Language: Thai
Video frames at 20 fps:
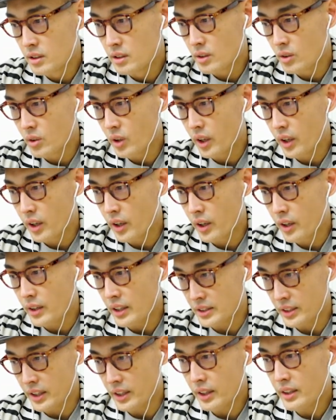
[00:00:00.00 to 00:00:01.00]
โอเค แต่
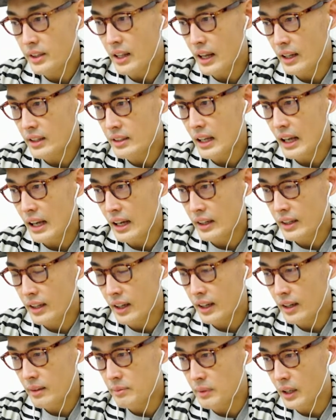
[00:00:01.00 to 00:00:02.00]
สิ่งที่แตกต่างนะ
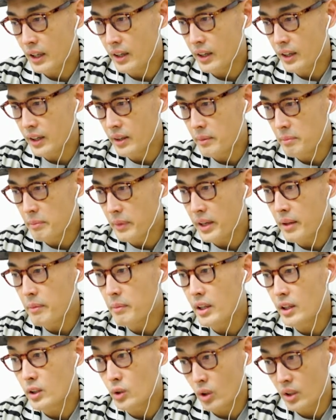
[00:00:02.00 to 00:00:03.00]
ครับ อันนี้ไม่ได้
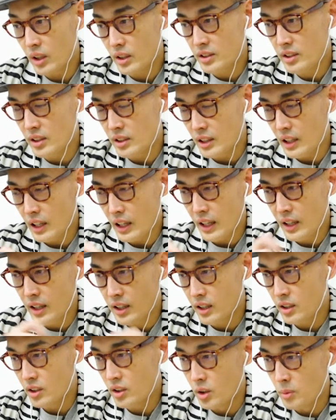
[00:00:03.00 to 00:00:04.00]
มีตัวหนังสืออะไร
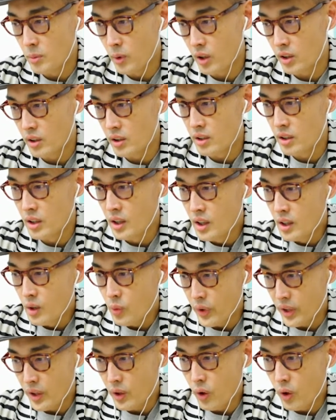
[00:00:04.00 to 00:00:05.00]
ขึ้นอยู่บน
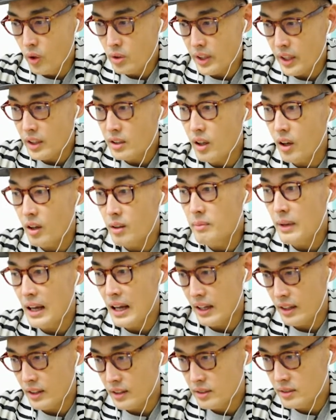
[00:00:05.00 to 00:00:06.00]
วิดีโอ TikTok มา
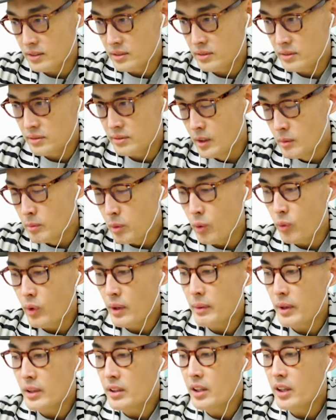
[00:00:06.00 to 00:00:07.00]
ก ผมว่า
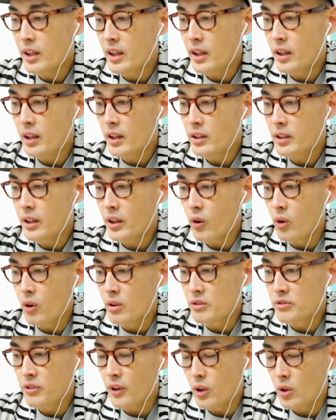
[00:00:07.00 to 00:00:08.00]
บางทีที่คน
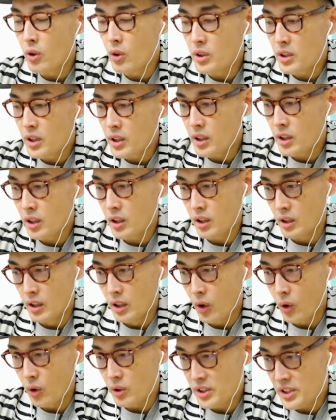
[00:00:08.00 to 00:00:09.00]
Follow เยอะๆหรือ
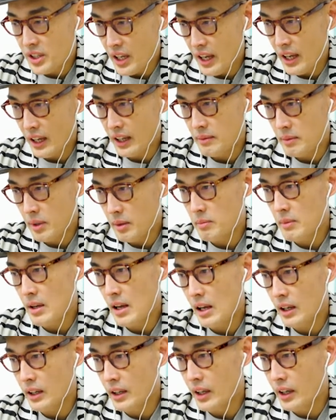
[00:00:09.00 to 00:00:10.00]
คนแชร์กันมา
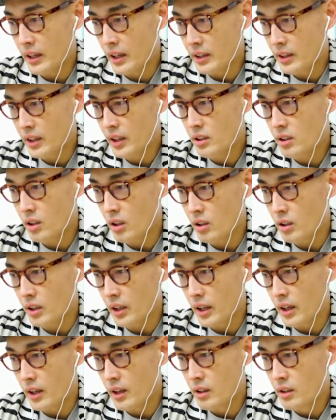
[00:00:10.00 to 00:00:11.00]
กๆเนี่ยใน TikTok
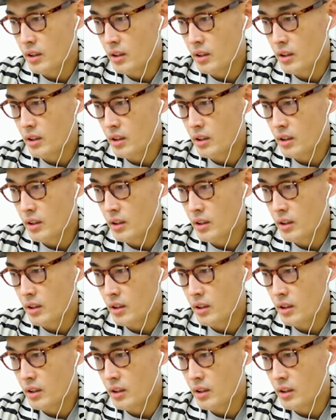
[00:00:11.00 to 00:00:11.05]
เนี่ย